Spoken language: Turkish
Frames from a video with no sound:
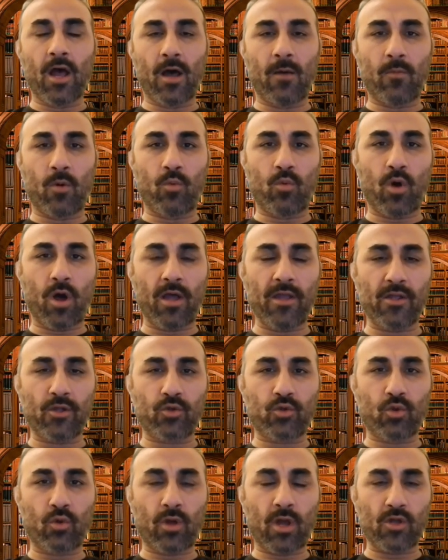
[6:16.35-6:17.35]
Ama bu
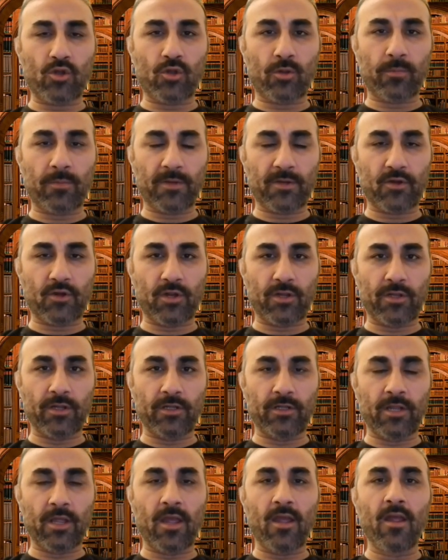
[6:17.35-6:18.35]
ayet çok açık bir
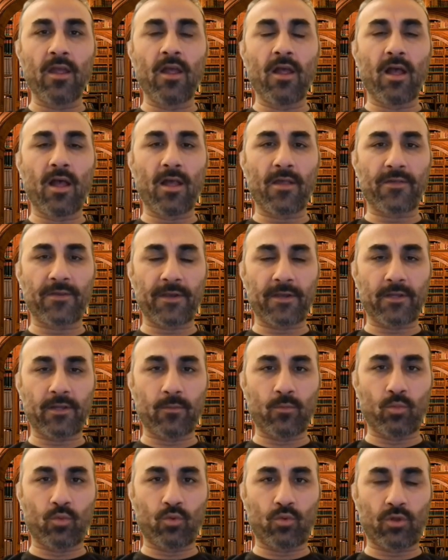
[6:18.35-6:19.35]
şekilde
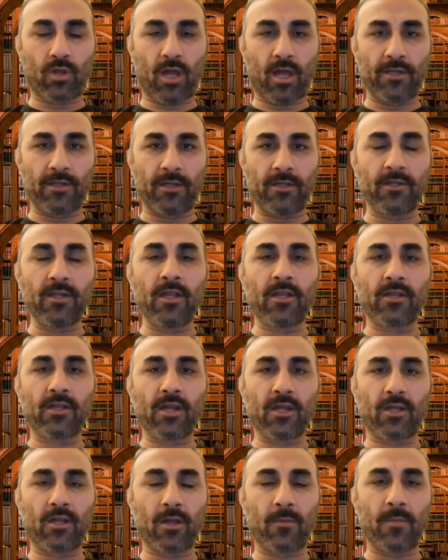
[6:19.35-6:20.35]
Hazreti Musa'nın
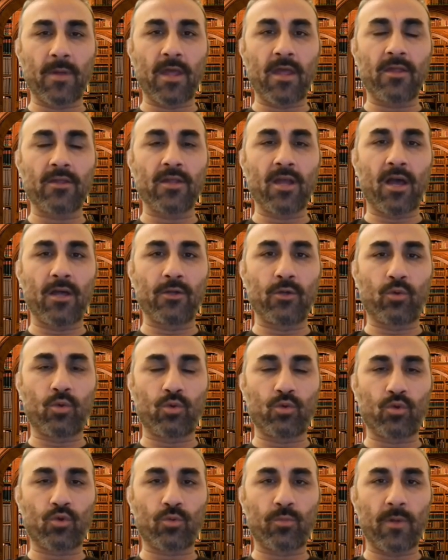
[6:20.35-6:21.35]
kekeme yani
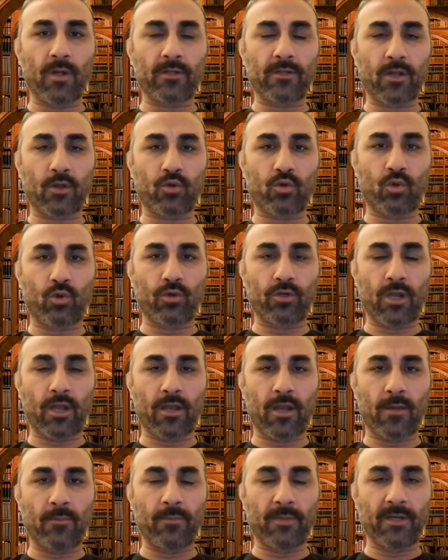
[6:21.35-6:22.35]
konuşmakta
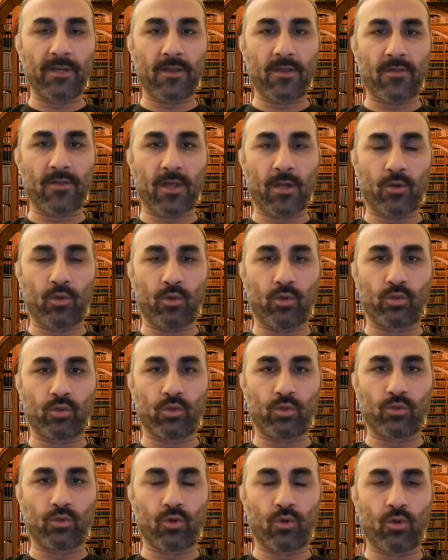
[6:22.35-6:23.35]
zorlanan bir insan
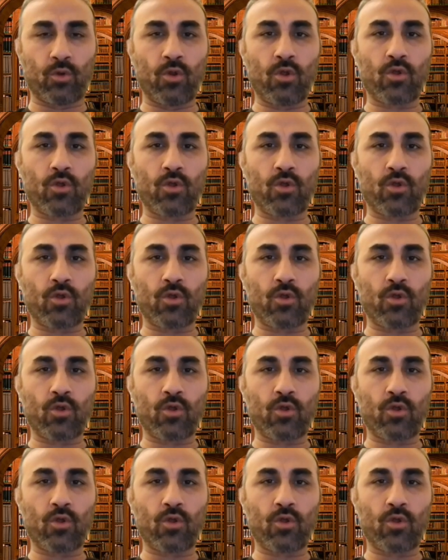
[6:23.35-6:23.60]
olduğunu